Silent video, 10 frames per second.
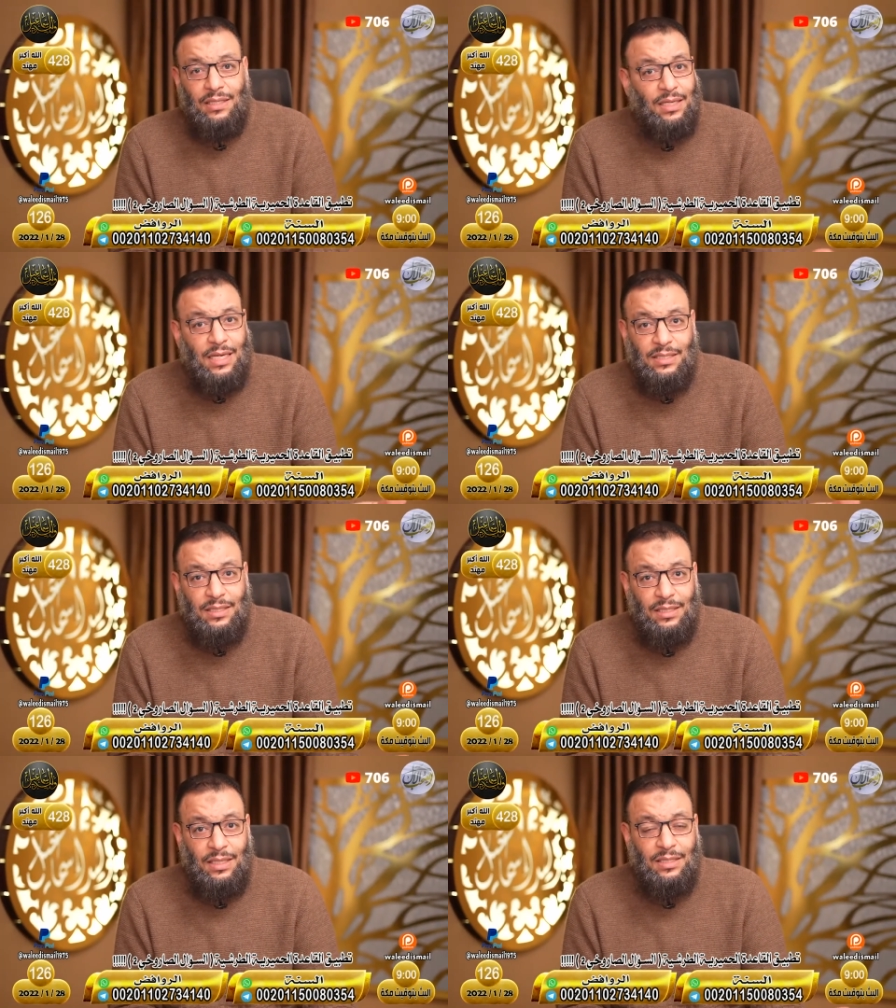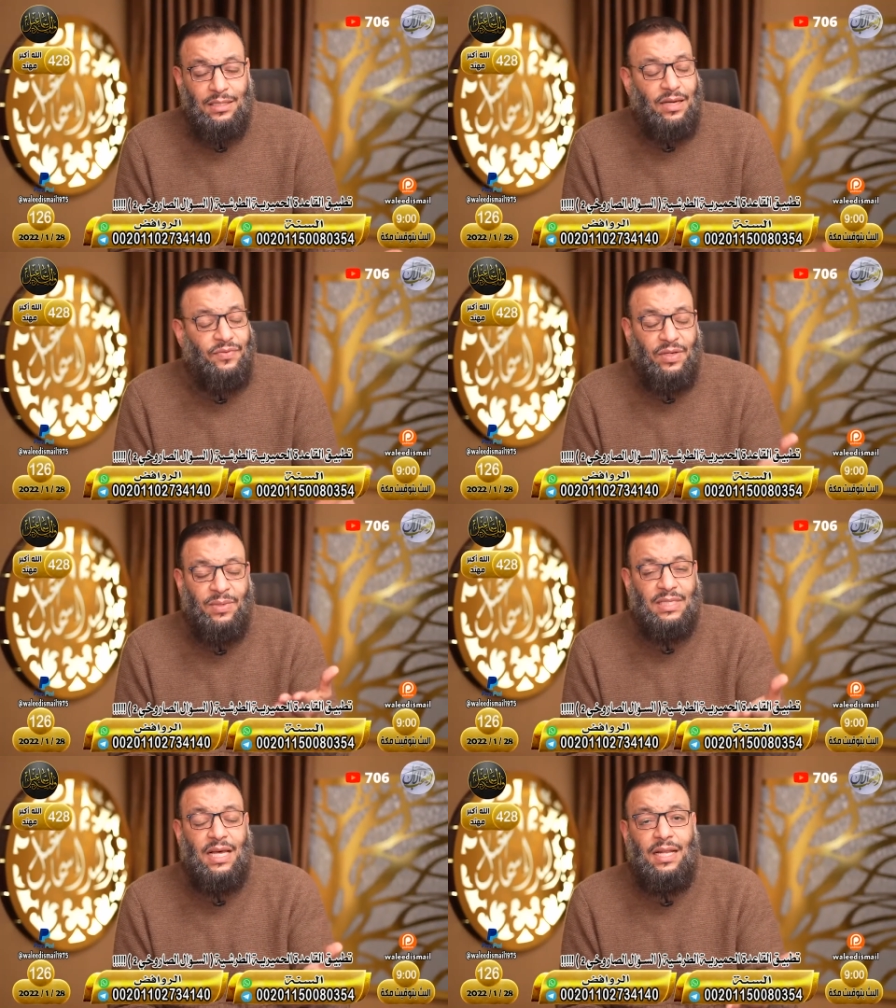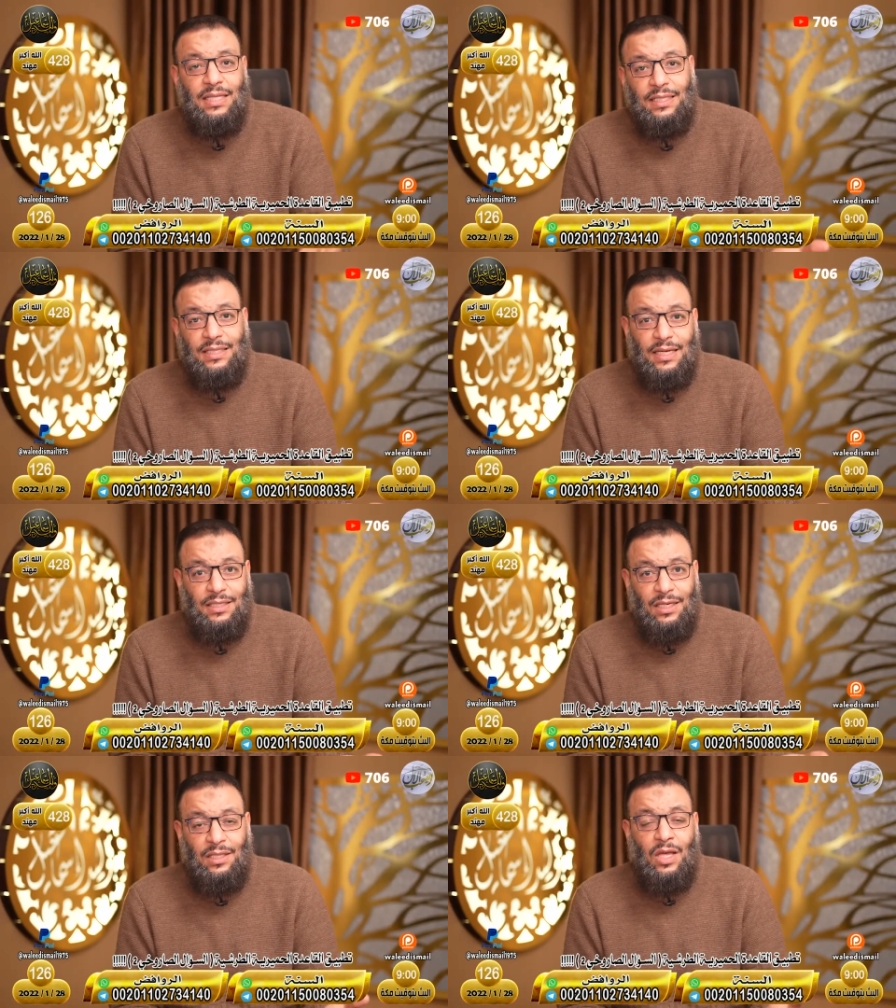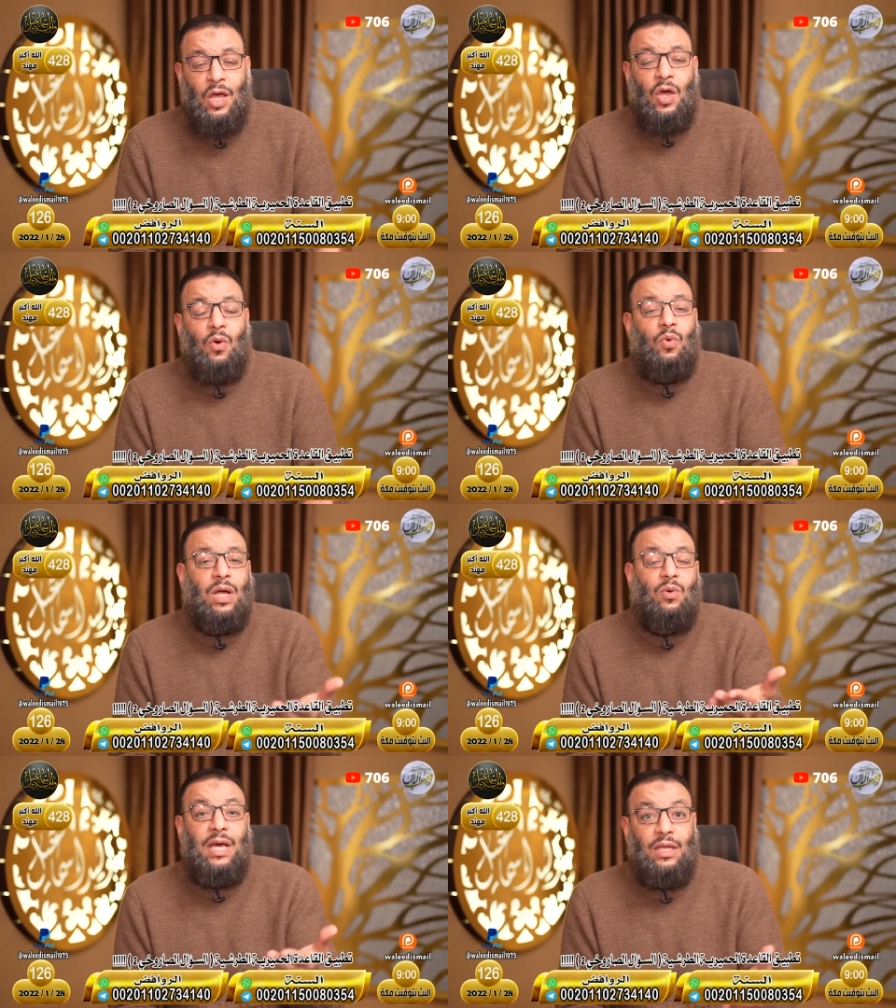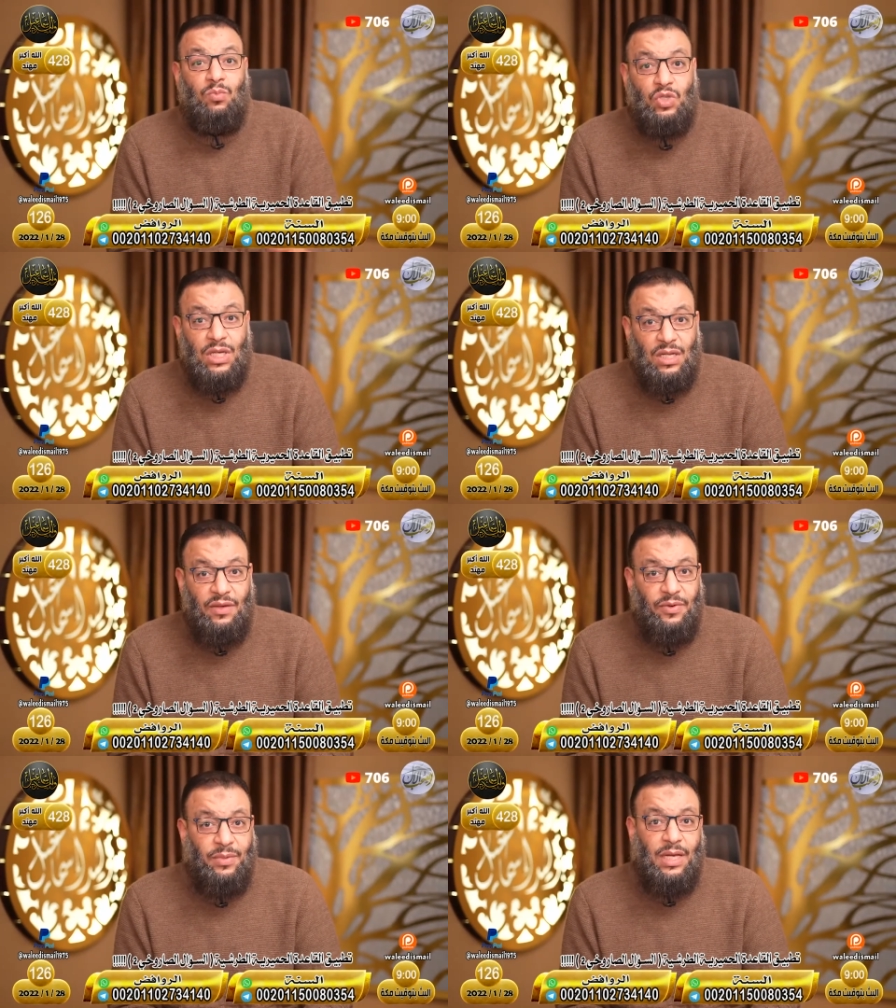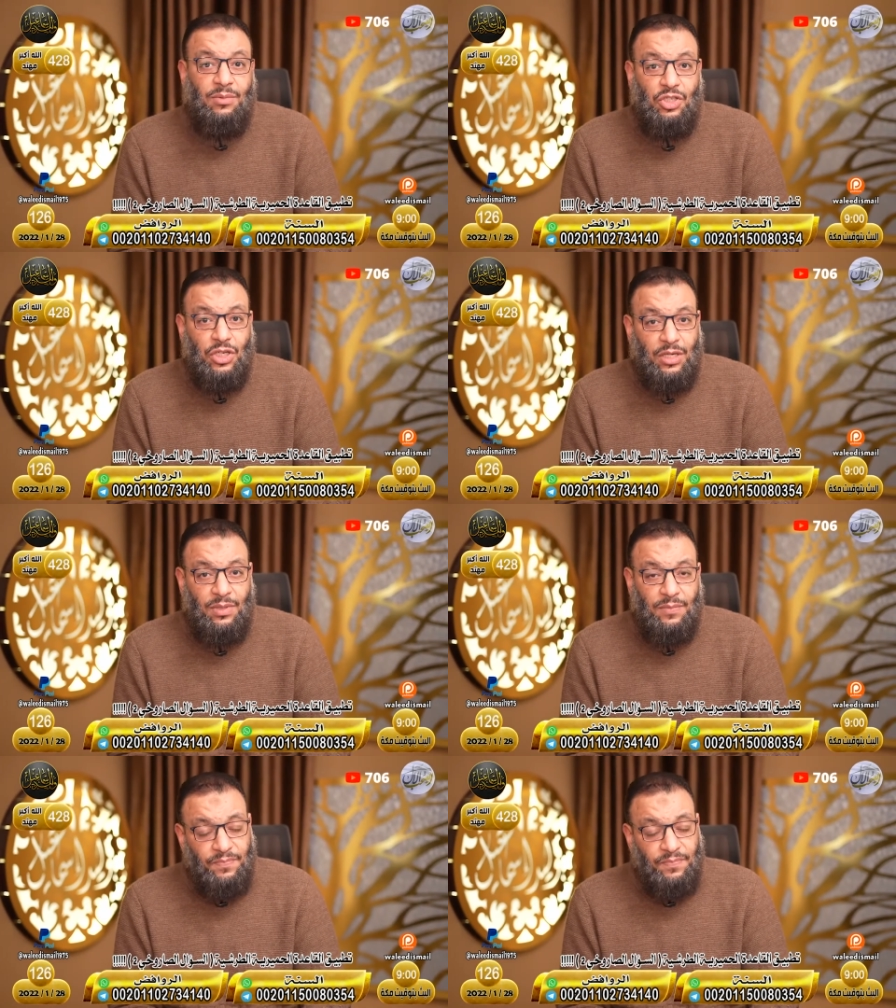كسر ضلع في مساله التهديد وروايه مصنف ابن ابي شيبه